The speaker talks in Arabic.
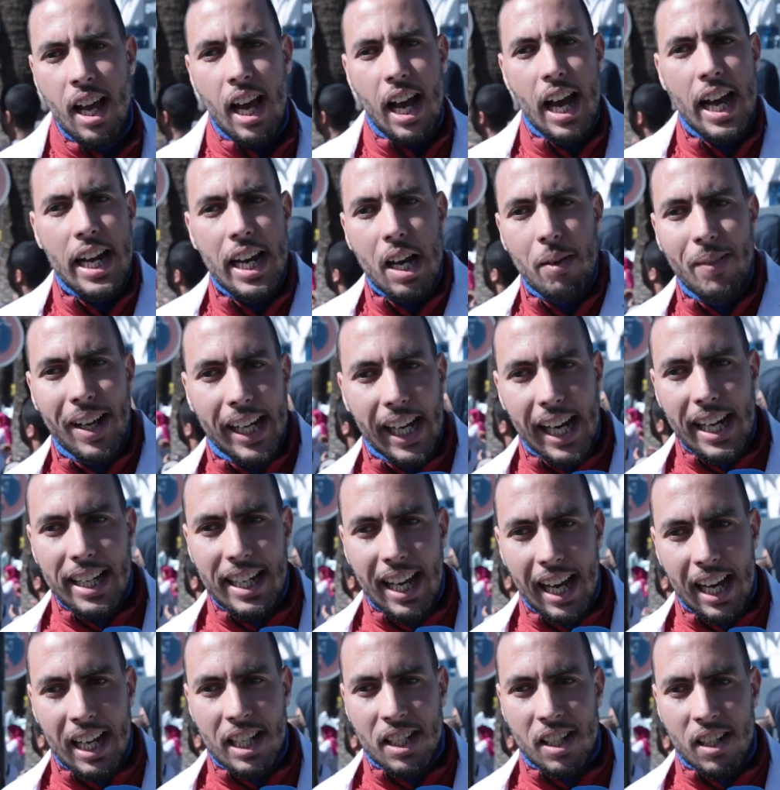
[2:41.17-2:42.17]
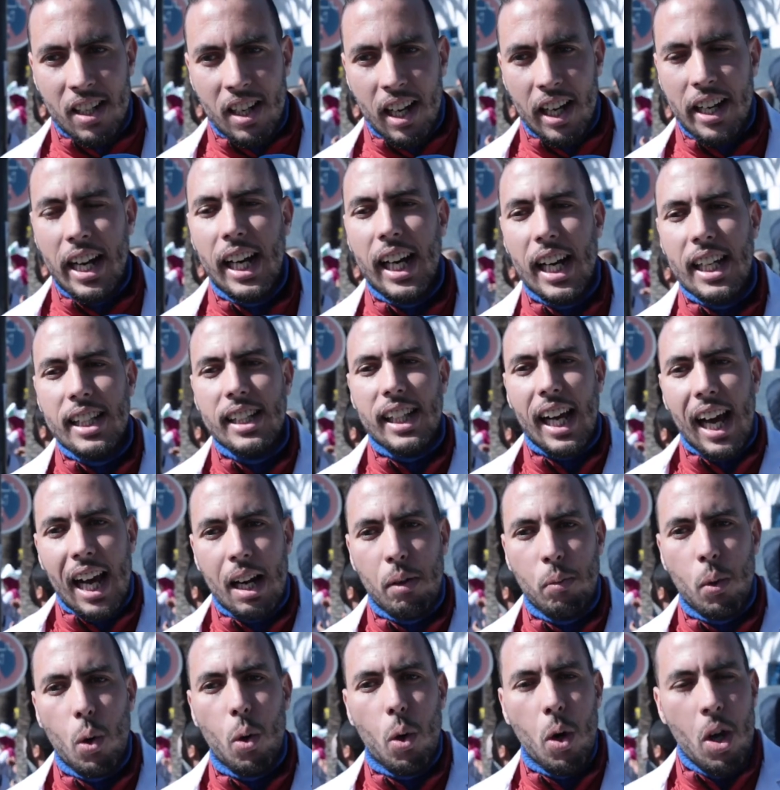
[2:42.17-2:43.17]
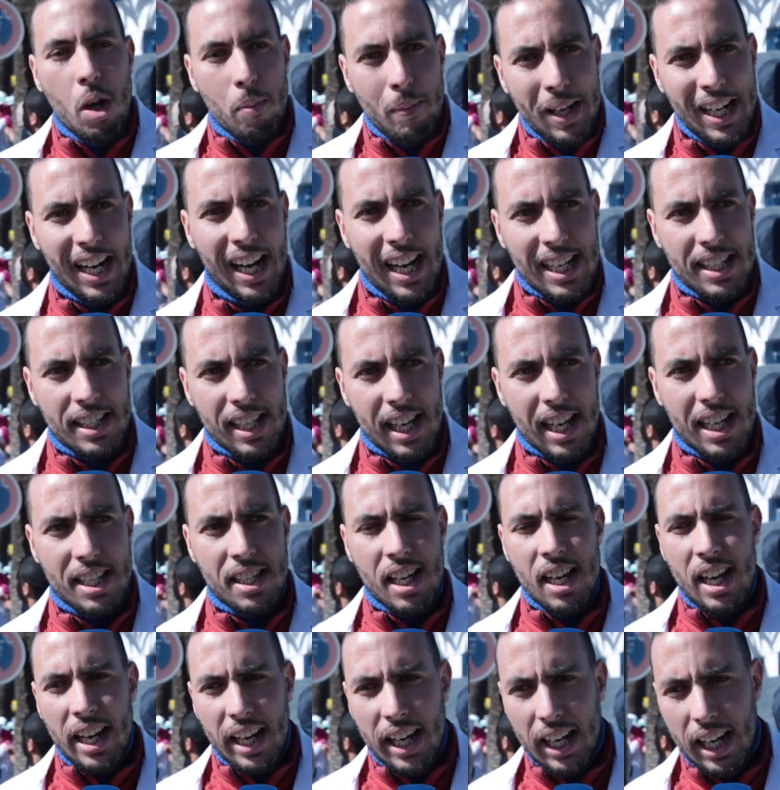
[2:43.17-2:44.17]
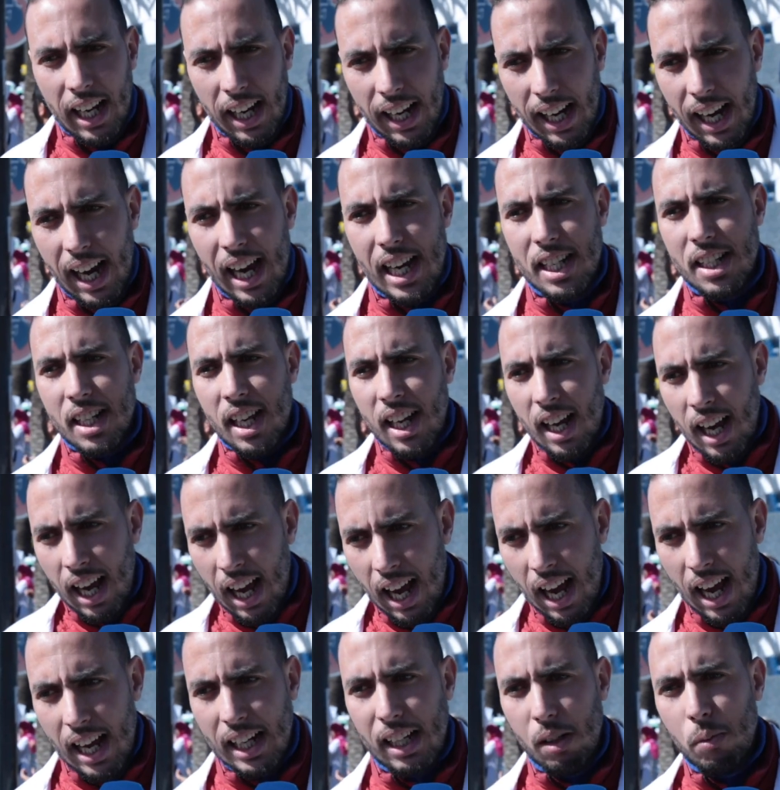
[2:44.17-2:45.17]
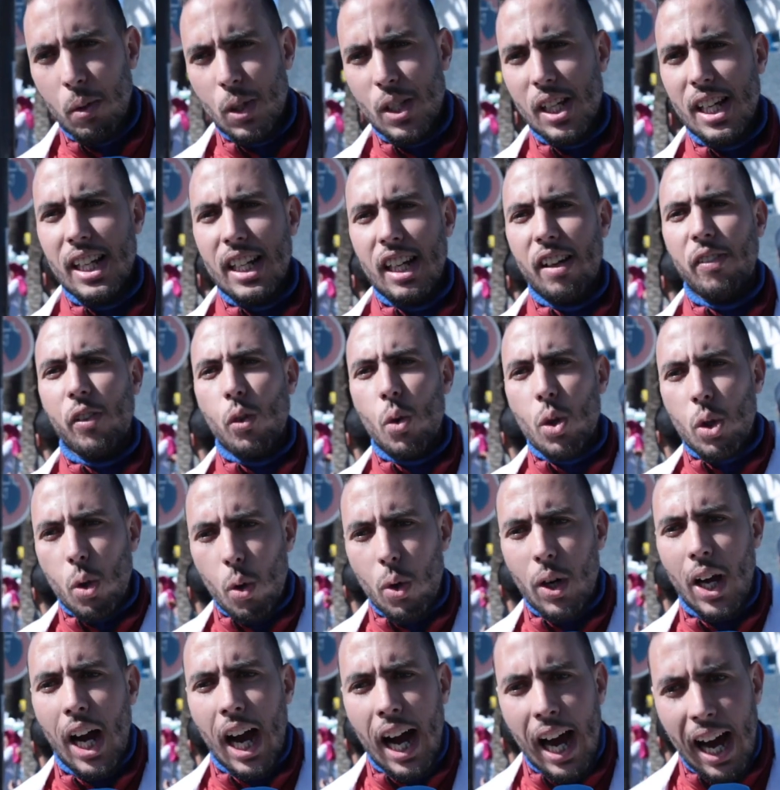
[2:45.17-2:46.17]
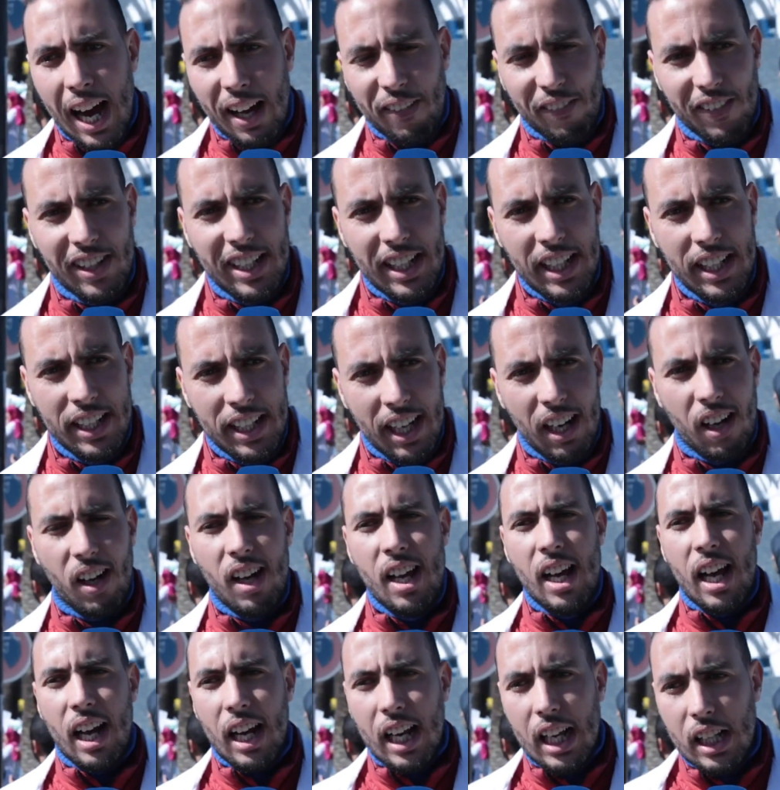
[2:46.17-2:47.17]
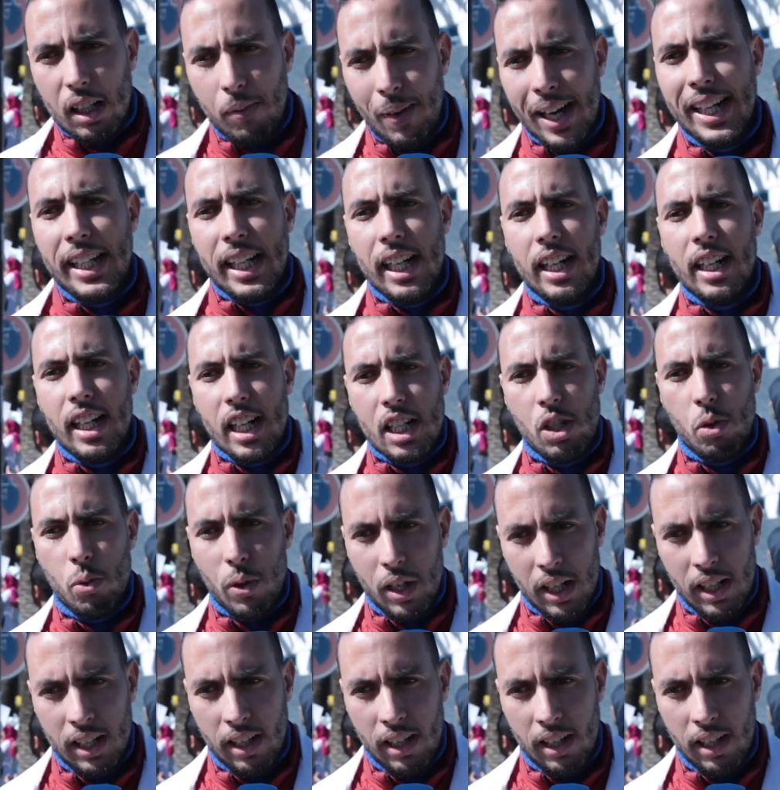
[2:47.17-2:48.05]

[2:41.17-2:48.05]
هنا ما كايناش حنا كنطالبوا بالاساس اخراج هذا المصنف ونكونوا عارفين حنا الخدمه ديالنا شنو